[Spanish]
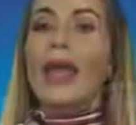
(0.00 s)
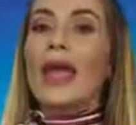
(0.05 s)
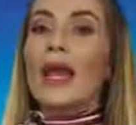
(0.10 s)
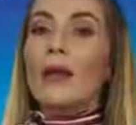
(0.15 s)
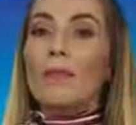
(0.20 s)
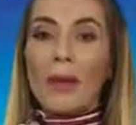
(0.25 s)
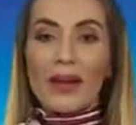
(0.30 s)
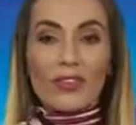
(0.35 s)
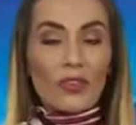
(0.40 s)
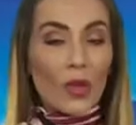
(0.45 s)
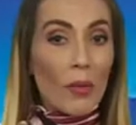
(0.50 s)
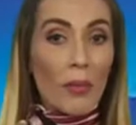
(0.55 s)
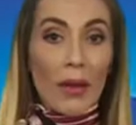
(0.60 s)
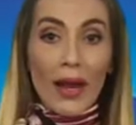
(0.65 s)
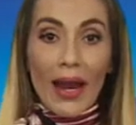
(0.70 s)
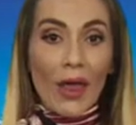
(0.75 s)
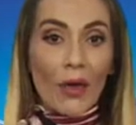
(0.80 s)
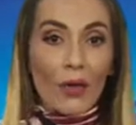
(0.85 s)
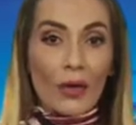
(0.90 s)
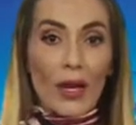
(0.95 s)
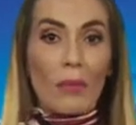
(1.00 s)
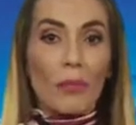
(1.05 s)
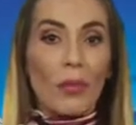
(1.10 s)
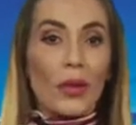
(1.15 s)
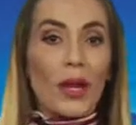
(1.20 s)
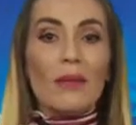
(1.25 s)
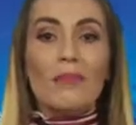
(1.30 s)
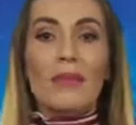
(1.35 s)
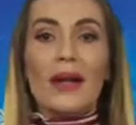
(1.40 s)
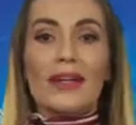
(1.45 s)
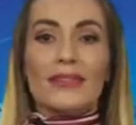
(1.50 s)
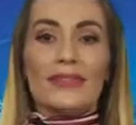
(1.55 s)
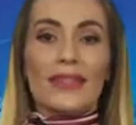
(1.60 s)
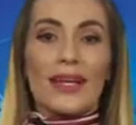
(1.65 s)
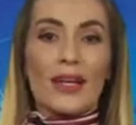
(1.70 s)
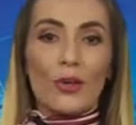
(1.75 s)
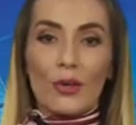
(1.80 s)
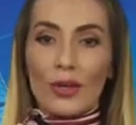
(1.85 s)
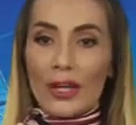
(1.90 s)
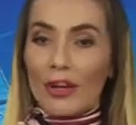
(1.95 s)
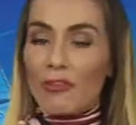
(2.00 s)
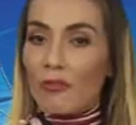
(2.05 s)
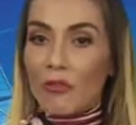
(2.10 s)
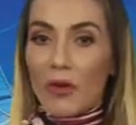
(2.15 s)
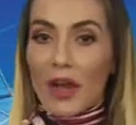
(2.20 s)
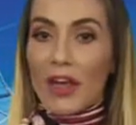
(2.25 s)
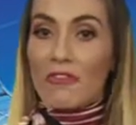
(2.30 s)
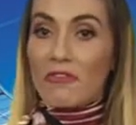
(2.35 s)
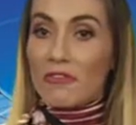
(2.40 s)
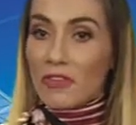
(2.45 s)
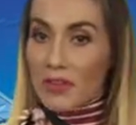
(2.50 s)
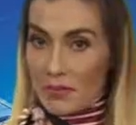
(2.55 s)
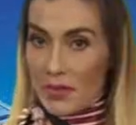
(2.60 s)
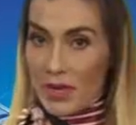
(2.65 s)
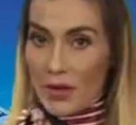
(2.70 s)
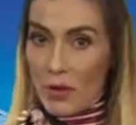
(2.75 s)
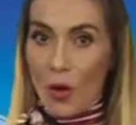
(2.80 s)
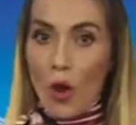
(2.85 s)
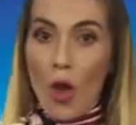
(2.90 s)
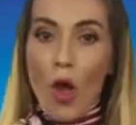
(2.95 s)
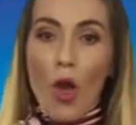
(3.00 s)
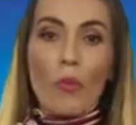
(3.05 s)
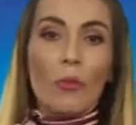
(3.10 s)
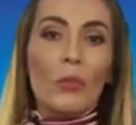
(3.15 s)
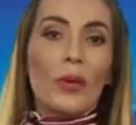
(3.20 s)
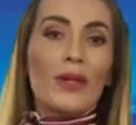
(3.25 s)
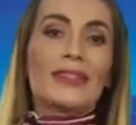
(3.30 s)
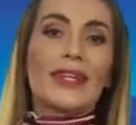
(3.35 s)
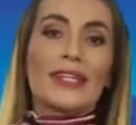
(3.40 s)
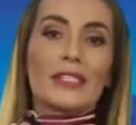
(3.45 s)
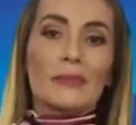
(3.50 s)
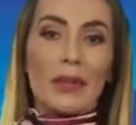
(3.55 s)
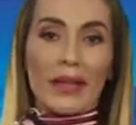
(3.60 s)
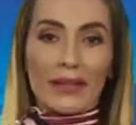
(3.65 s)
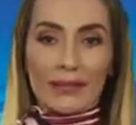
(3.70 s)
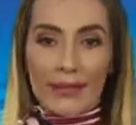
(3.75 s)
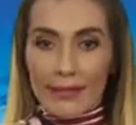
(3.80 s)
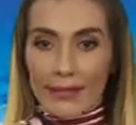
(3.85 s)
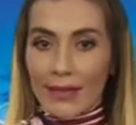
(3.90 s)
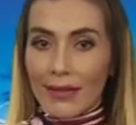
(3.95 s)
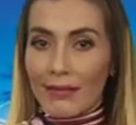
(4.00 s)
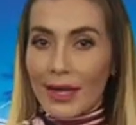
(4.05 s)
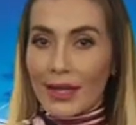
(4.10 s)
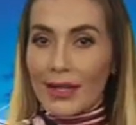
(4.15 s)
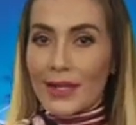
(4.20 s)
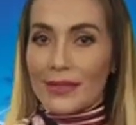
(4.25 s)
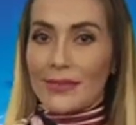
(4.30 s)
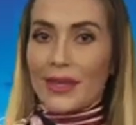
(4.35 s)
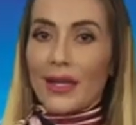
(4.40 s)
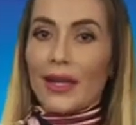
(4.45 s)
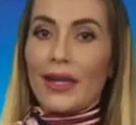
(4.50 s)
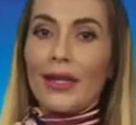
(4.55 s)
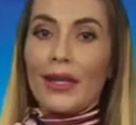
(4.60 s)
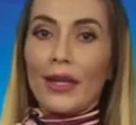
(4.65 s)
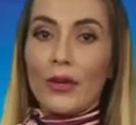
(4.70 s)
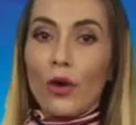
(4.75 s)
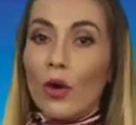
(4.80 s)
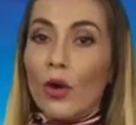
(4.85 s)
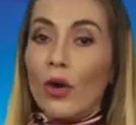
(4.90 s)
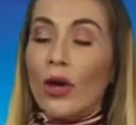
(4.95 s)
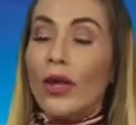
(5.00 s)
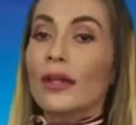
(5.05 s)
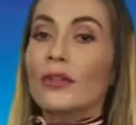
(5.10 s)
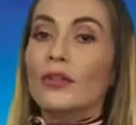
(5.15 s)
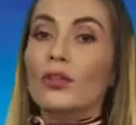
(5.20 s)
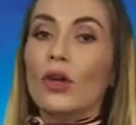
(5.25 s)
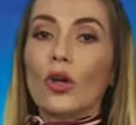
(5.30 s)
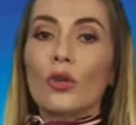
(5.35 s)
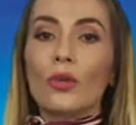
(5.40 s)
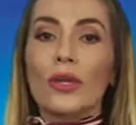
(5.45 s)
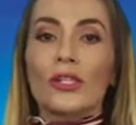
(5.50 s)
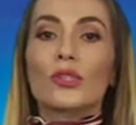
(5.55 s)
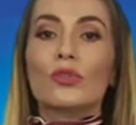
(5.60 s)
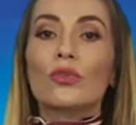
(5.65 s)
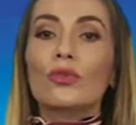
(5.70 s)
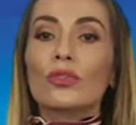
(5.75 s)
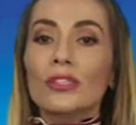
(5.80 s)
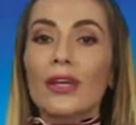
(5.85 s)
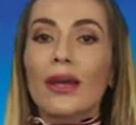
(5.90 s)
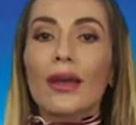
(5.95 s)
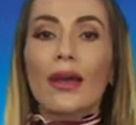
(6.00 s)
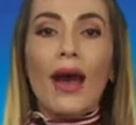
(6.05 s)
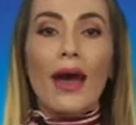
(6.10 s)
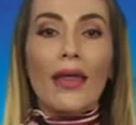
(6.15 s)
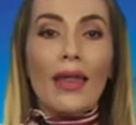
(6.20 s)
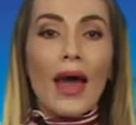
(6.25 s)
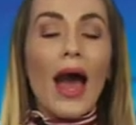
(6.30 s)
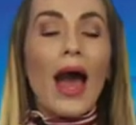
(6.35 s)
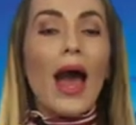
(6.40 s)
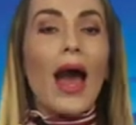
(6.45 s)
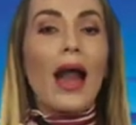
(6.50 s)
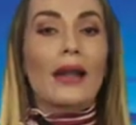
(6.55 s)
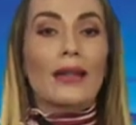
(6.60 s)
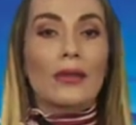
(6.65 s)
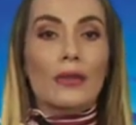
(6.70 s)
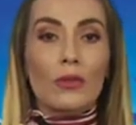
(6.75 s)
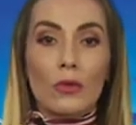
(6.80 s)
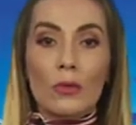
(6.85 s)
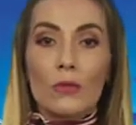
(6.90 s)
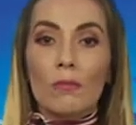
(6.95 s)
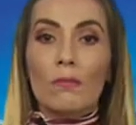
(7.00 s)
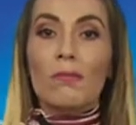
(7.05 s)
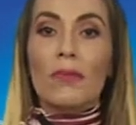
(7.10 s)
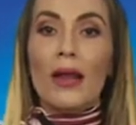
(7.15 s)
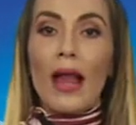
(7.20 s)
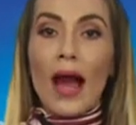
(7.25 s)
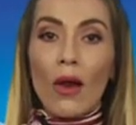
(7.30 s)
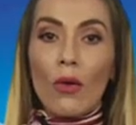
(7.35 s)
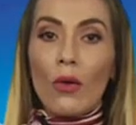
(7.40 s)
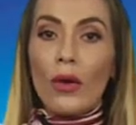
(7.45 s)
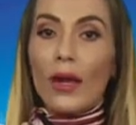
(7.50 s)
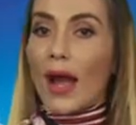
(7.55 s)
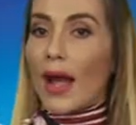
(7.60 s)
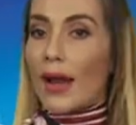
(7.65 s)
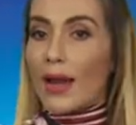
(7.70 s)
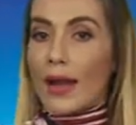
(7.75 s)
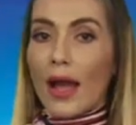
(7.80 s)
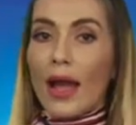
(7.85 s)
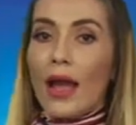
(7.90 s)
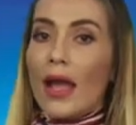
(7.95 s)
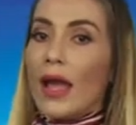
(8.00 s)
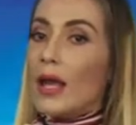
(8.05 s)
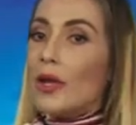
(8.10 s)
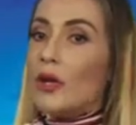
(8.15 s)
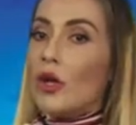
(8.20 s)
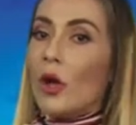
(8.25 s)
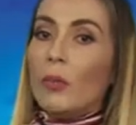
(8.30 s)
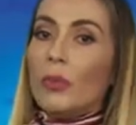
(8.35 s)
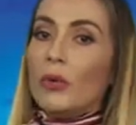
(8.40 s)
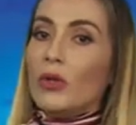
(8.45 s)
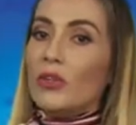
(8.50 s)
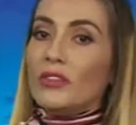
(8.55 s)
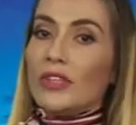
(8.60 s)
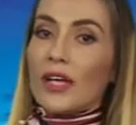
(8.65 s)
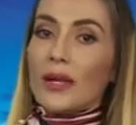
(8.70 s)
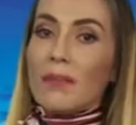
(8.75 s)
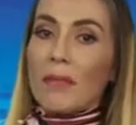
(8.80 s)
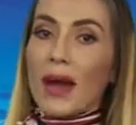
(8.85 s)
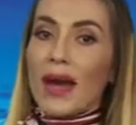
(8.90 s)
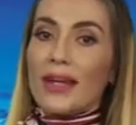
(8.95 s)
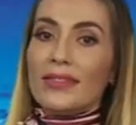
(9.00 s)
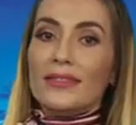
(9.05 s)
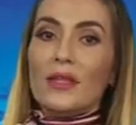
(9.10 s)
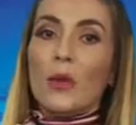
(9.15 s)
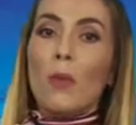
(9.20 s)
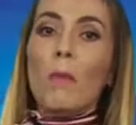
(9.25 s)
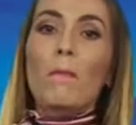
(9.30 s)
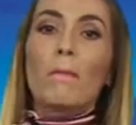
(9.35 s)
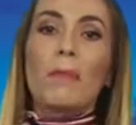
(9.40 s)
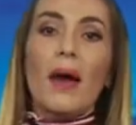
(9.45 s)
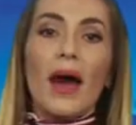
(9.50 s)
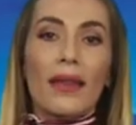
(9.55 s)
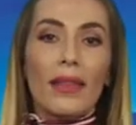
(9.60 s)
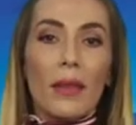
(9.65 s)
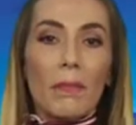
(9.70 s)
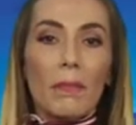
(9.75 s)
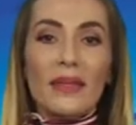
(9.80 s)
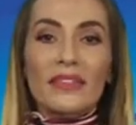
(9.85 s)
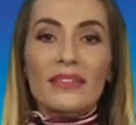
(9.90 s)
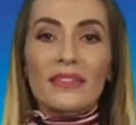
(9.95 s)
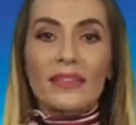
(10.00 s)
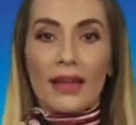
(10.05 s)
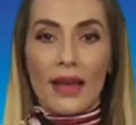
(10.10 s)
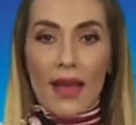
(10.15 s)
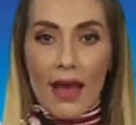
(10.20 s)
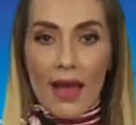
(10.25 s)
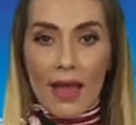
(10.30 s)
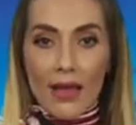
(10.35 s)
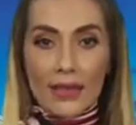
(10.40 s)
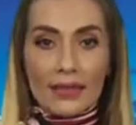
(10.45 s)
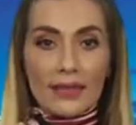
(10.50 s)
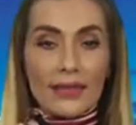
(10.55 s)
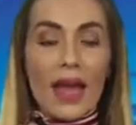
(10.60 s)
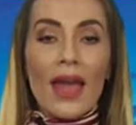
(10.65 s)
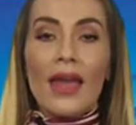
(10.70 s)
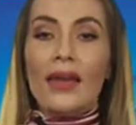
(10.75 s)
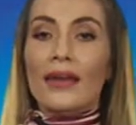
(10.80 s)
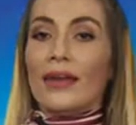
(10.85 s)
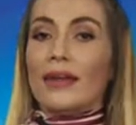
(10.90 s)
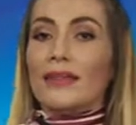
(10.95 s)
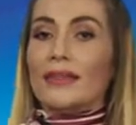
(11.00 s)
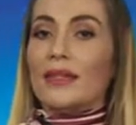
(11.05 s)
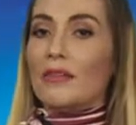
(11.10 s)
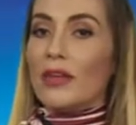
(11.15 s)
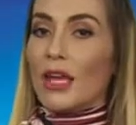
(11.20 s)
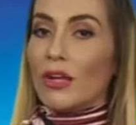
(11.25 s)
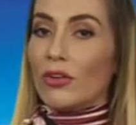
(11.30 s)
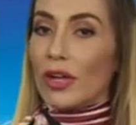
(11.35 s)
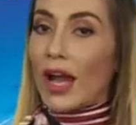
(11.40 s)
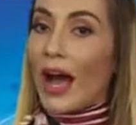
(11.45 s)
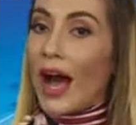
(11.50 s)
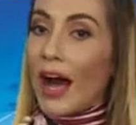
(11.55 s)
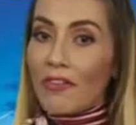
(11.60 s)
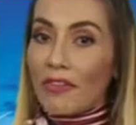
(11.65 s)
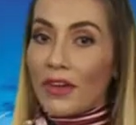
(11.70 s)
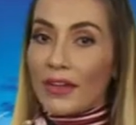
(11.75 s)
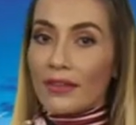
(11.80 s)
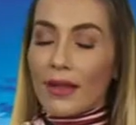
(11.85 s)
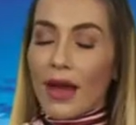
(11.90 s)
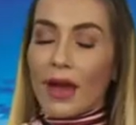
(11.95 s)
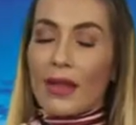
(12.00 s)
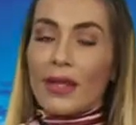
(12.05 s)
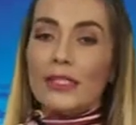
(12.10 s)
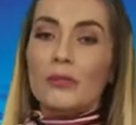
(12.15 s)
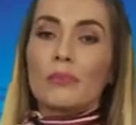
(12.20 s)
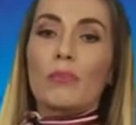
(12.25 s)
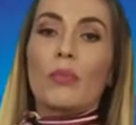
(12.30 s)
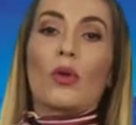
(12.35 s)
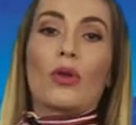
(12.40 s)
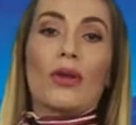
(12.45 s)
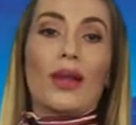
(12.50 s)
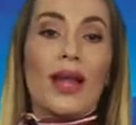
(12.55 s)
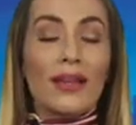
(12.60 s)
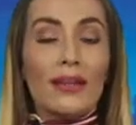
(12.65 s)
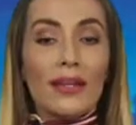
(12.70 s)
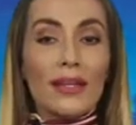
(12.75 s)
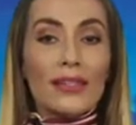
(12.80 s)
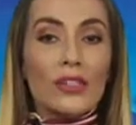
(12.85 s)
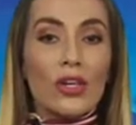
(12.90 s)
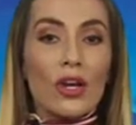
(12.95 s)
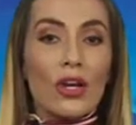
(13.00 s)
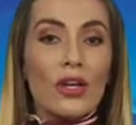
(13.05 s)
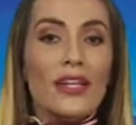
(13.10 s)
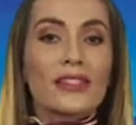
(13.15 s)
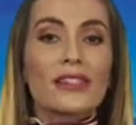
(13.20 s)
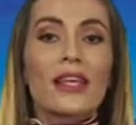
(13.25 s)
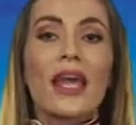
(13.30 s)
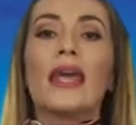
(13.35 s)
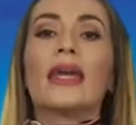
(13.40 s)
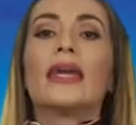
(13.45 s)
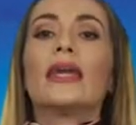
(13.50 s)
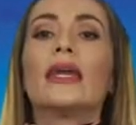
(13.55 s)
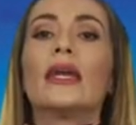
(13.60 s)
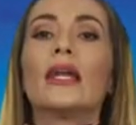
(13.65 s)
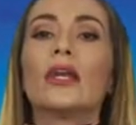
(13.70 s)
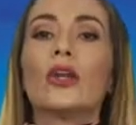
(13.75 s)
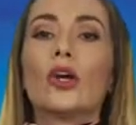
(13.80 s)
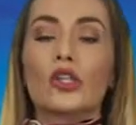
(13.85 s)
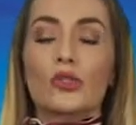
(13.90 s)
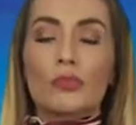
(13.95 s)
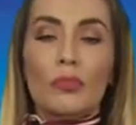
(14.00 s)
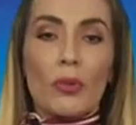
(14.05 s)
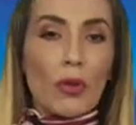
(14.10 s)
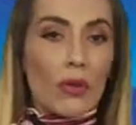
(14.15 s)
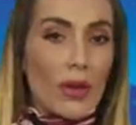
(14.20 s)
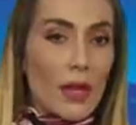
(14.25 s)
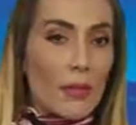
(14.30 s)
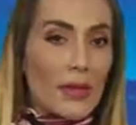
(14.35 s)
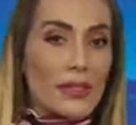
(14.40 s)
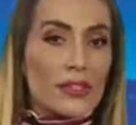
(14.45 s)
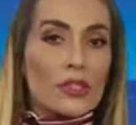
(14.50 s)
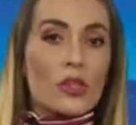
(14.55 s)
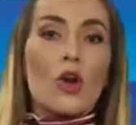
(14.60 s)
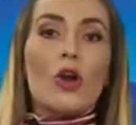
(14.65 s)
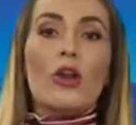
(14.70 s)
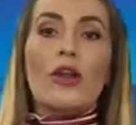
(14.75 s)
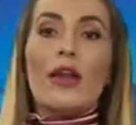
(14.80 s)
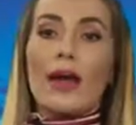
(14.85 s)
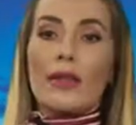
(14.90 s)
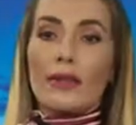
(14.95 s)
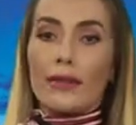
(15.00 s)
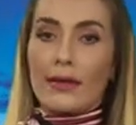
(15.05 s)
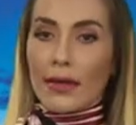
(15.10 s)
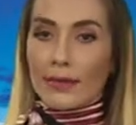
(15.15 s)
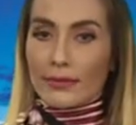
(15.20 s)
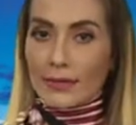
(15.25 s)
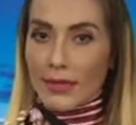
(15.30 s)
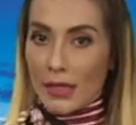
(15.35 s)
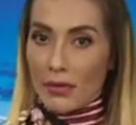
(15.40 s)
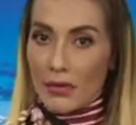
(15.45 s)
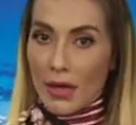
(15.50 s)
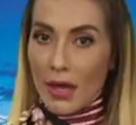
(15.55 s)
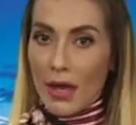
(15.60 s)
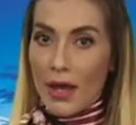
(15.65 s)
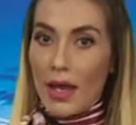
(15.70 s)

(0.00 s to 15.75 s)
El paso de Maradona por el Barcelona fue efímero, pues la expectativa que se generó en torno a su llegada al club blaugrana no pudo ser más que un par de pinceladas que se vieron afectadas por las lesiones y los problemas con la directiva.